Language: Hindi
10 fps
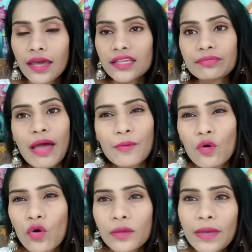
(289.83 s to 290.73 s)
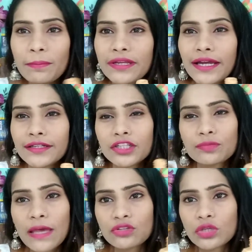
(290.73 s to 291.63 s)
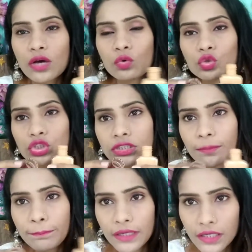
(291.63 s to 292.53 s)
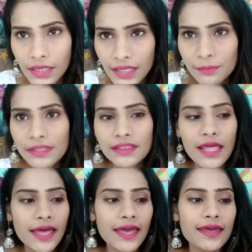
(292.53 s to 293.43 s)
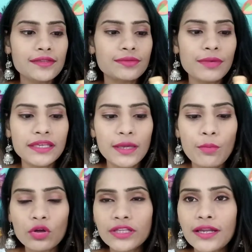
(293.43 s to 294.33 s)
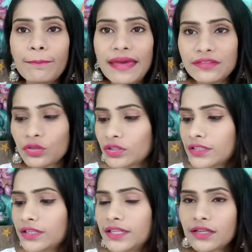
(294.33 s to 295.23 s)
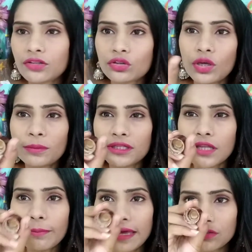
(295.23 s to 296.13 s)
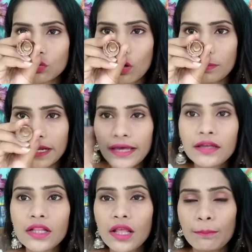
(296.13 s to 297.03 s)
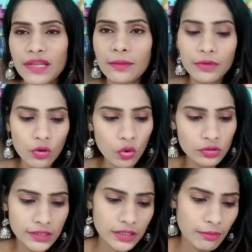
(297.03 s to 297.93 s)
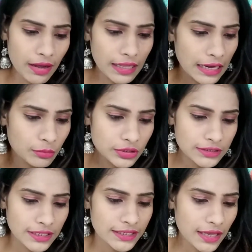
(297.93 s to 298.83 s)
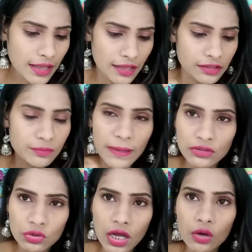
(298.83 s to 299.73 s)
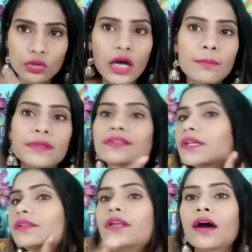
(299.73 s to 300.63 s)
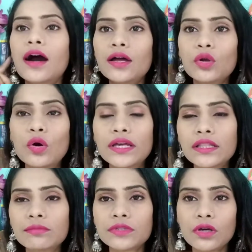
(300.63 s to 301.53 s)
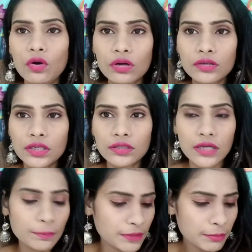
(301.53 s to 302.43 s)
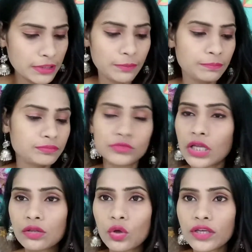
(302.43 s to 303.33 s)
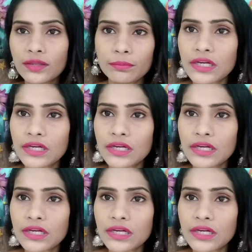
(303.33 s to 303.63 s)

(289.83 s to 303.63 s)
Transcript: इसमें आपको कोई भी एप्लीकेटर स्पैचुला कुछ भी नहीं मिलता है इसमें ये बहुत ज्यादा मैसी हो जाता है देख सकते हो आप कितना मैसी हुआ पड़ा है मतलब खोलते ही दिमाग खराब हो जाता है यार स्पैचुला हो तो आप इसे से लगा लो एकदम से और अपना मतलब चल दो एकदम